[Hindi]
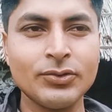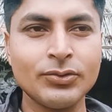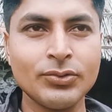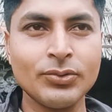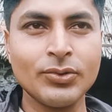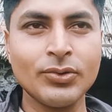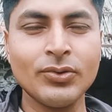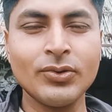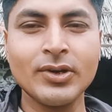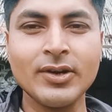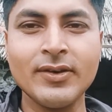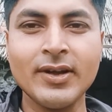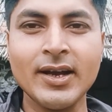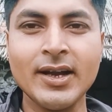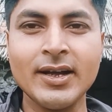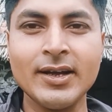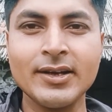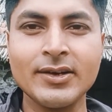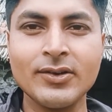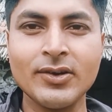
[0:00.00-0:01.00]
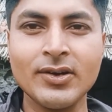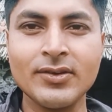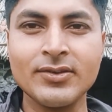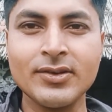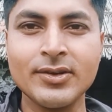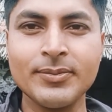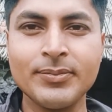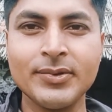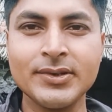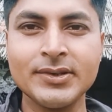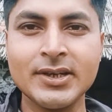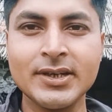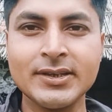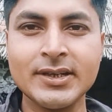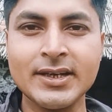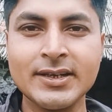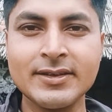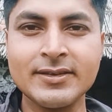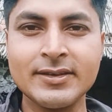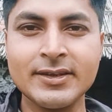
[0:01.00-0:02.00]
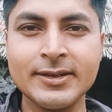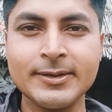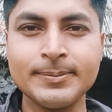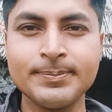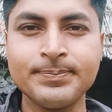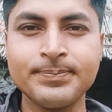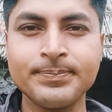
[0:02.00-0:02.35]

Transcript: शुरू होने वाला है कल से पंद्रह तारीख से